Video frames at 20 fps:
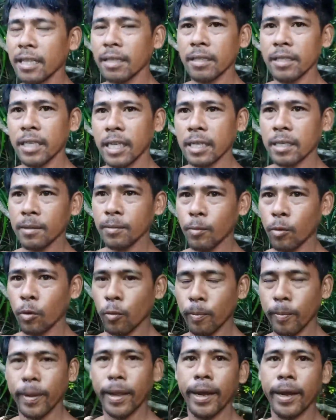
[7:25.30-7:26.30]
not just
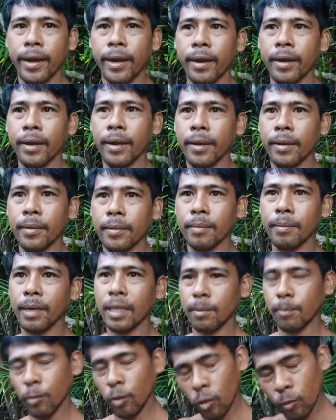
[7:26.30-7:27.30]
for fun
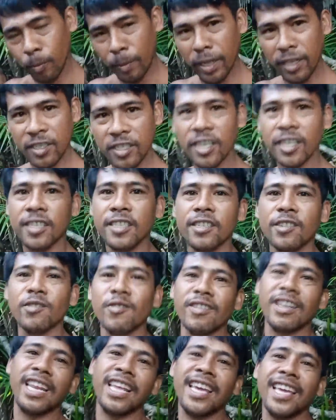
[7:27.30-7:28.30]
but for panjas
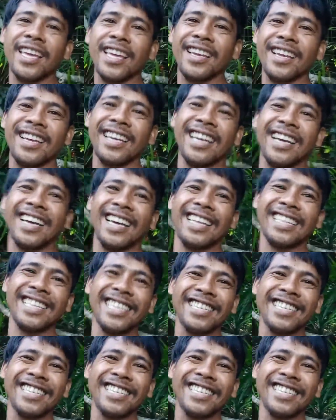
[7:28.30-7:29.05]
only uh,